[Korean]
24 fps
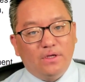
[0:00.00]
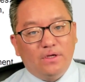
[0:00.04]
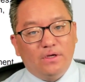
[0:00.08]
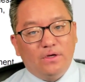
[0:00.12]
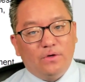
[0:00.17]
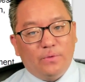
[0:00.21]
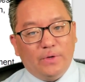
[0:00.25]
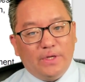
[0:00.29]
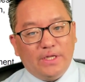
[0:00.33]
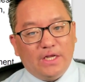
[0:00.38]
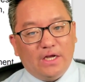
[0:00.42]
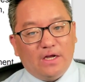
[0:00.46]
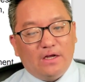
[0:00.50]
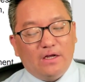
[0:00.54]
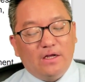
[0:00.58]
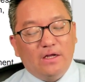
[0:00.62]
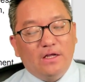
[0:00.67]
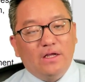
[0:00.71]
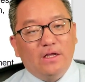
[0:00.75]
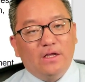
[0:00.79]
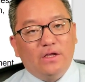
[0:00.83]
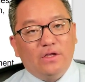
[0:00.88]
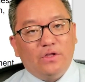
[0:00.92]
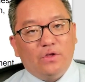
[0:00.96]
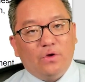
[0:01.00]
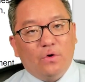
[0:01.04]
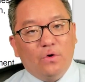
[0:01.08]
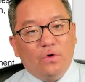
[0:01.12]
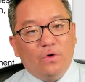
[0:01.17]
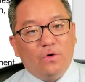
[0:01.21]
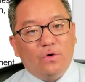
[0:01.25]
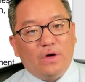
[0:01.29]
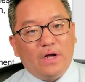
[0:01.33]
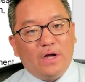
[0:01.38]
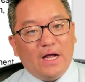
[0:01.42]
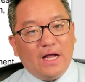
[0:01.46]
왜냐
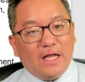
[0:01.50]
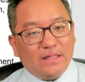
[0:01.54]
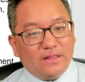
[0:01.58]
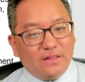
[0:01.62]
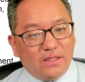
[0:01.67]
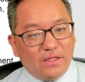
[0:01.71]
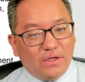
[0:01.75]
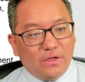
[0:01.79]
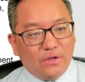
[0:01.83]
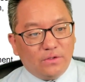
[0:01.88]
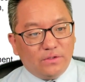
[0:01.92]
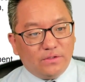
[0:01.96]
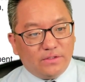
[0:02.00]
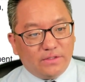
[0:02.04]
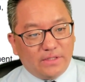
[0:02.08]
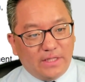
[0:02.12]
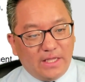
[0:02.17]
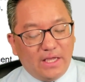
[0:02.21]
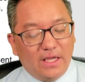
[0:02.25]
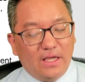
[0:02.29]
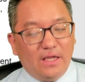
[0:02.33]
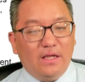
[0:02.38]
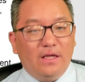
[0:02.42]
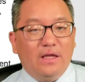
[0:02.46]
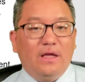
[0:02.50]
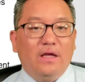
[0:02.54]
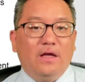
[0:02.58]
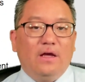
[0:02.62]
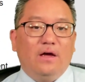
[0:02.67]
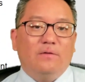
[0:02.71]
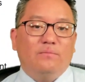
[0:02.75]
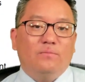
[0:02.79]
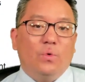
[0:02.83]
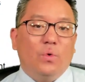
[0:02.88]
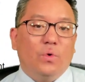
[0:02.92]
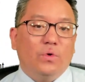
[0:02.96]
영어가 안 되는데
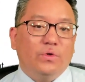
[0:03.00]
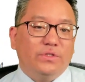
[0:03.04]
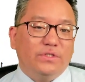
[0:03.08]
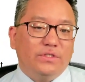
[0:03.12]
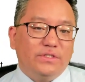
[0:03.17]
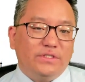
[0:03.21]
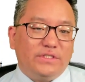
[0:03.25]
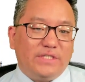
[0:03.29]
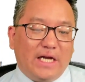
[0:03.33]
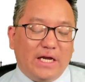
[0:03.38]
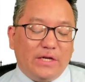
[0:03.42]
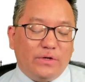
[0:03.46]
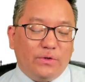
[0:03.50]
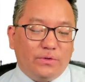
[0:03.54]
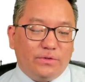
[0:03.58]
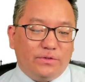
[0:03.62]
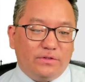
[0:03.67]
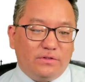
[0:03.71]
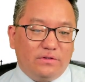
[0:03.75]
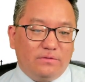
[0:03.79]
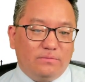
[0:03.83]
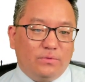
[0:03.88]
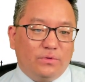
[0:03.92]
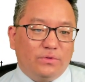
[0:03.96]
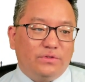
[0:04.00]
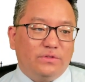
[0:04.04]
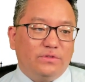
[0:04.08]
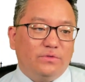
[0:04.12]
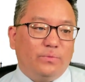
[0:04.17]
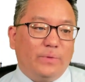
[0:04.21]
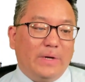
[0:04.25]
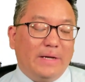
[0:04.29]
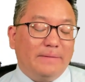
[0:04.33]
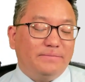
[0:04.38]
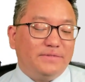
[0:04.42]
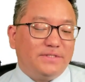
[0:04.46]
모든 자료들,
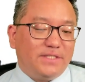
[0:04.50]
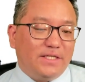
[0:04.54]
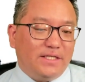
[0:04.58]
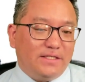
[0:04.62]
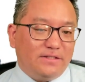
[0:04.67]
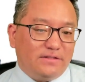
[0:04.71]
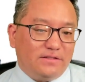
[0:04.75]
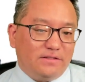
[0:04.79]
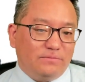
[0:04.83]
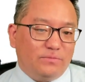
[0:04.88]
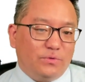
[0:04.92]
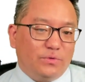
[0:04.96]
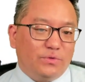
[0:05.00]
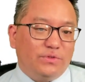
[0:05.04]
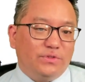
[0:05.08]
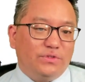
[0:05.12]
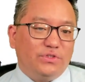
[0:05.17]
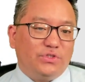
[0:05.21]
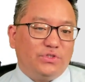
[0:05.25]
모든 웹사이트, 모든